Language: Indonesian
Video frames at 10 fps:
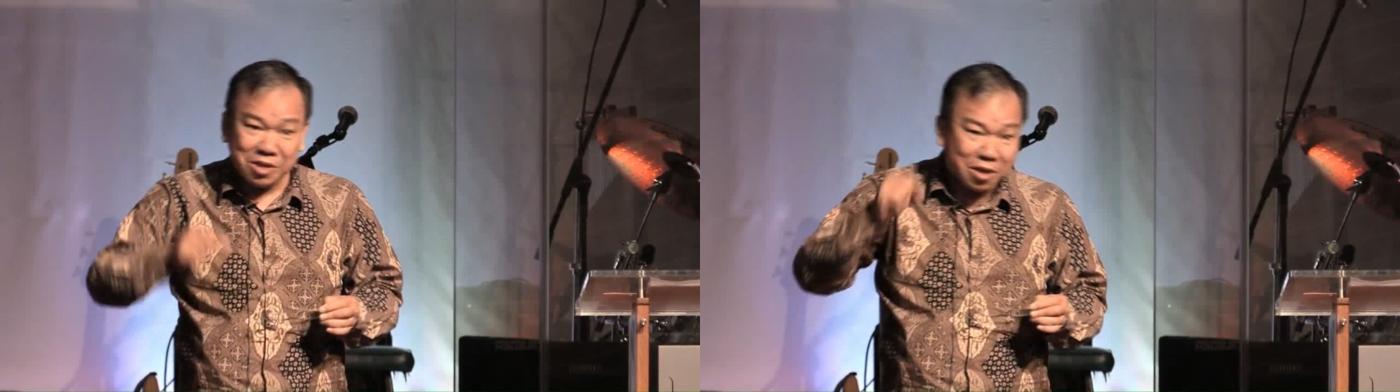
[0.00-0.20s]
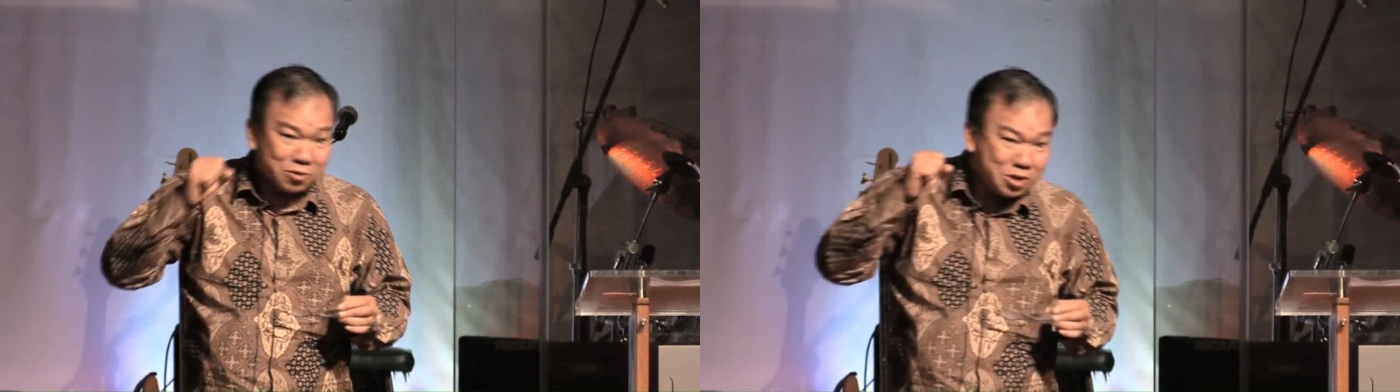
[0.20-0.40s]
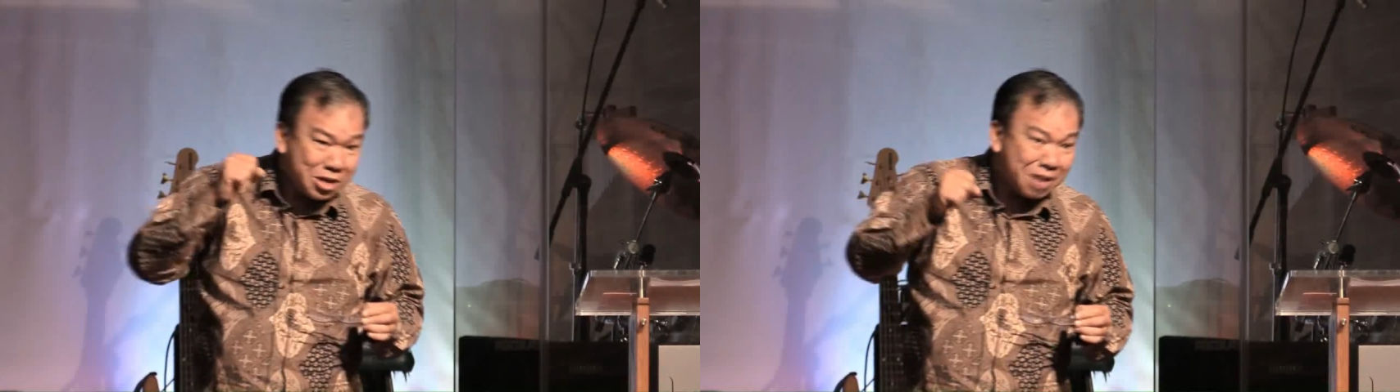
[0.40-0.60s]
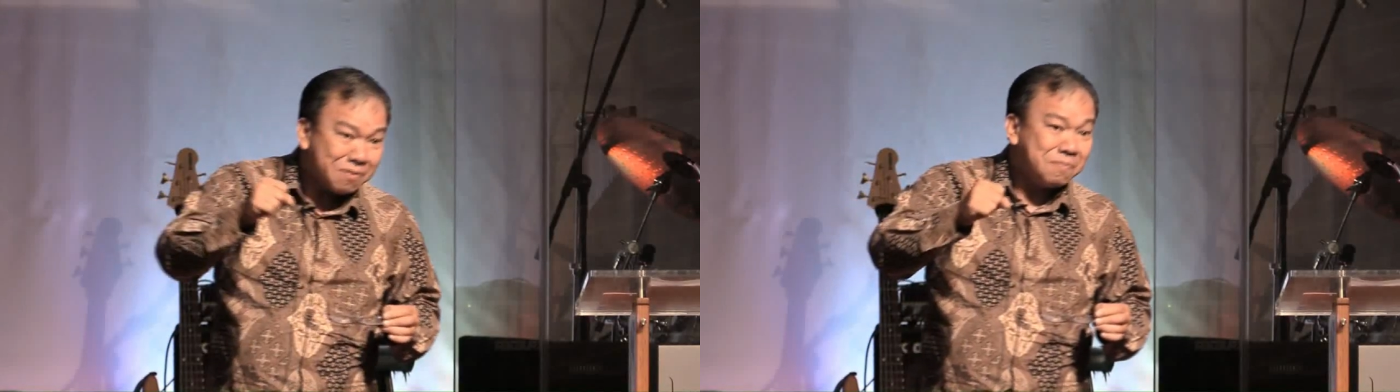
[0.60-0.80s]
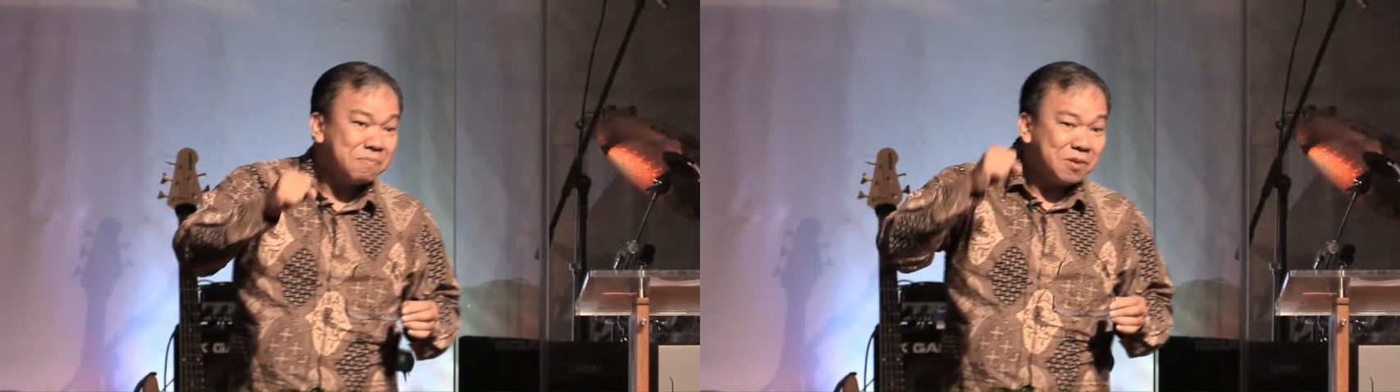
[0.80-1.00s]
harus giat,
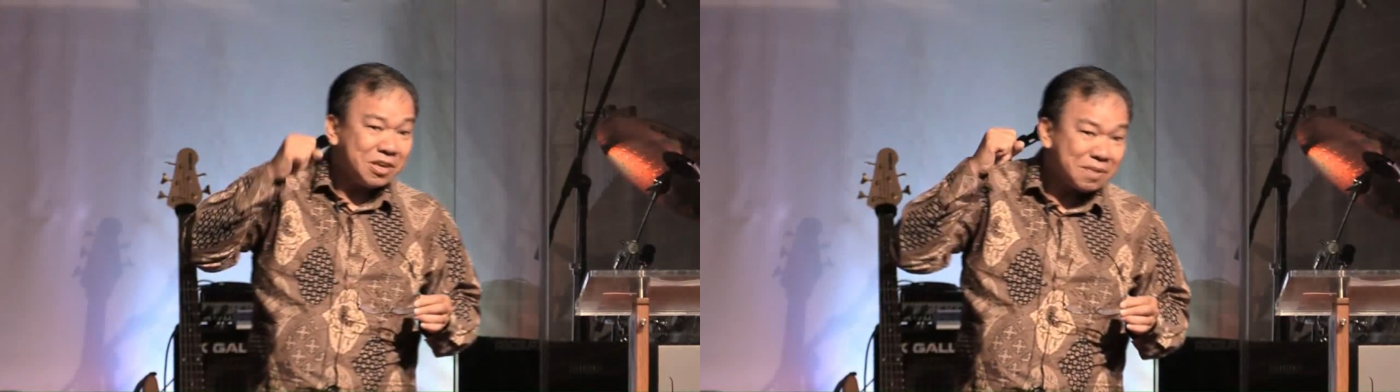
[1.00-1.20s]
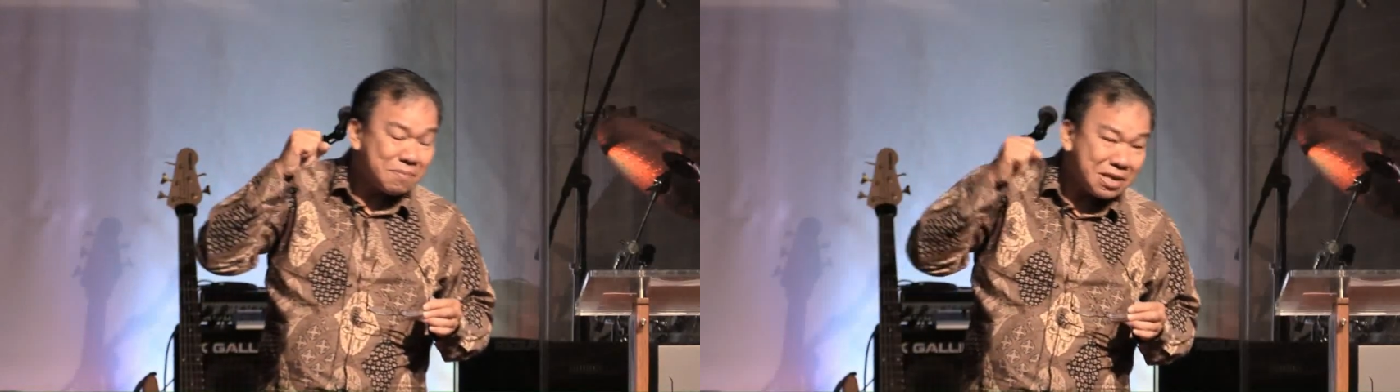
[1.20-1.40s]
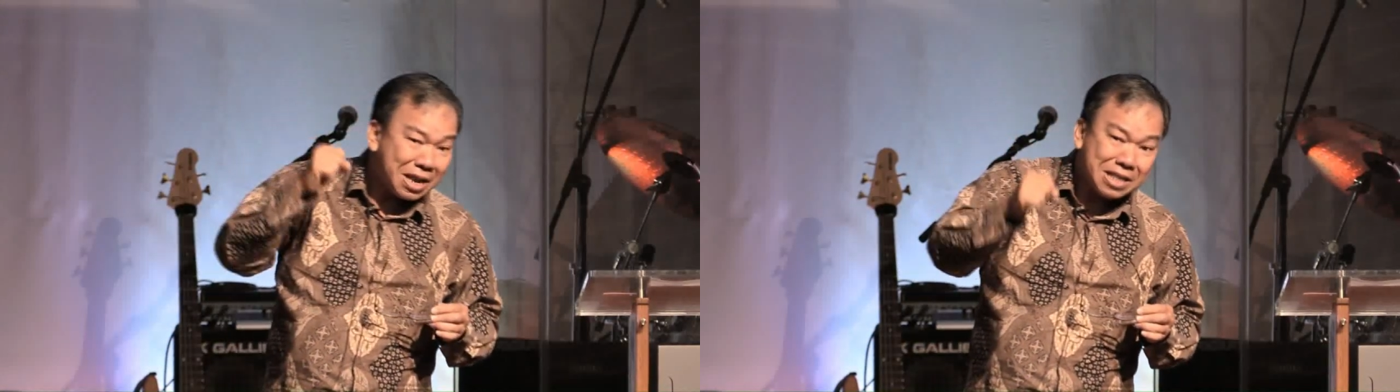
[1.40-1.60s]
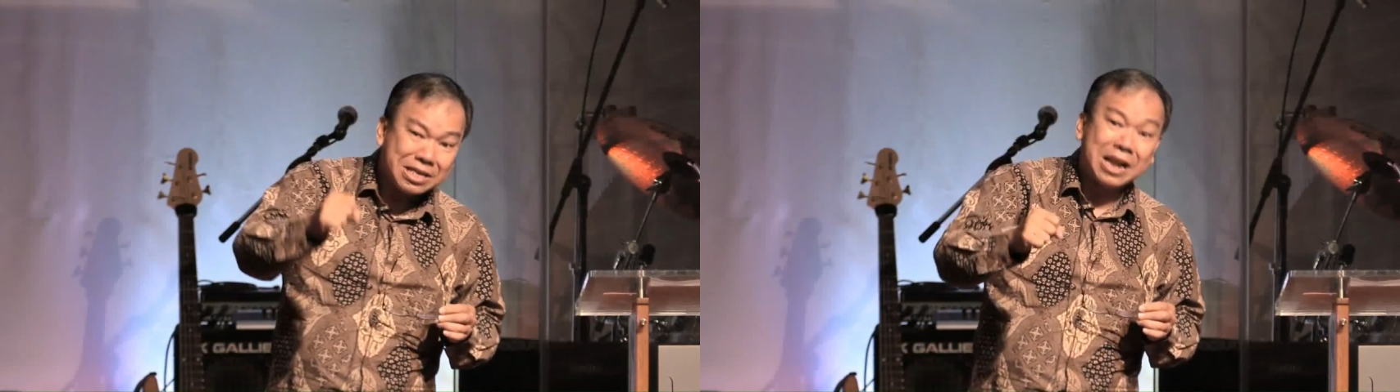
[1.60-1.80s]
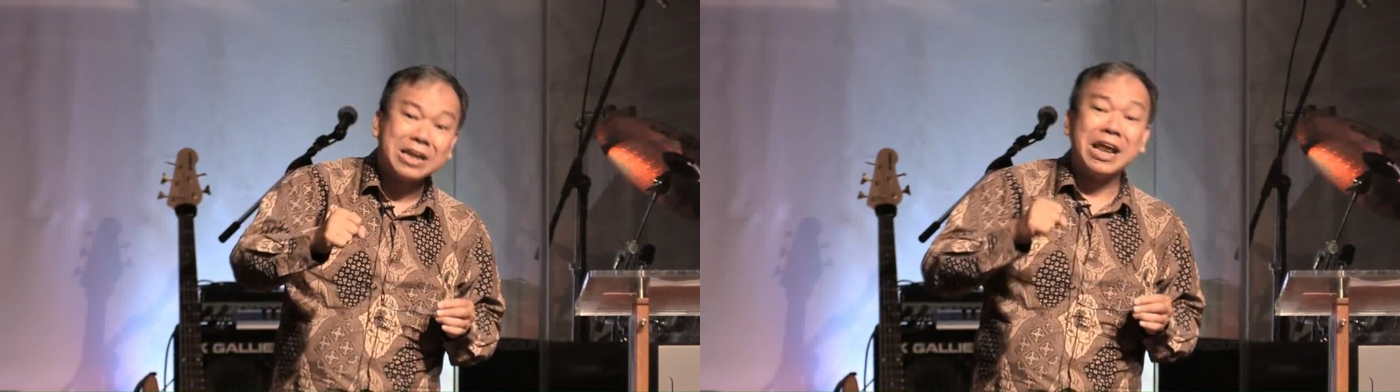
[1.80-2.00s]
kita
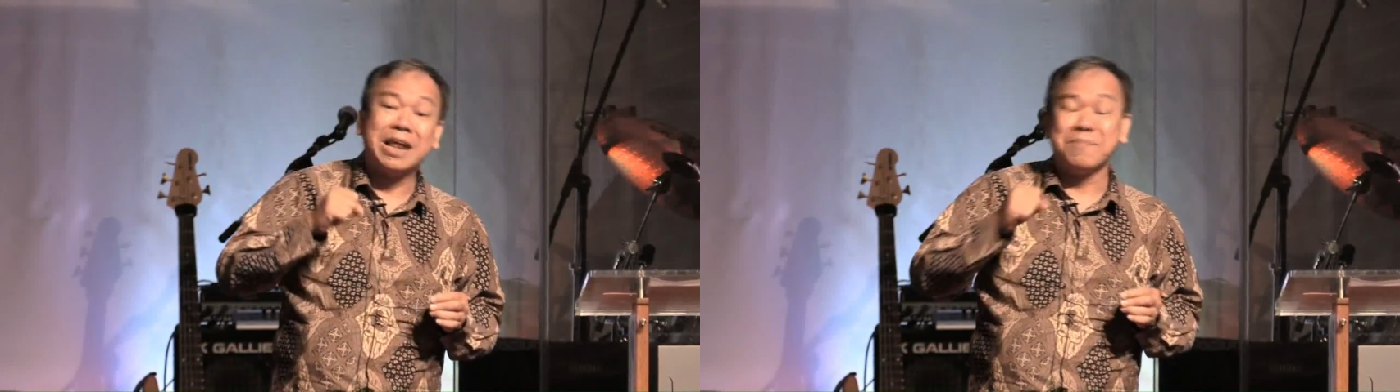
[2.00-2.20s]
menyala-nyala dalam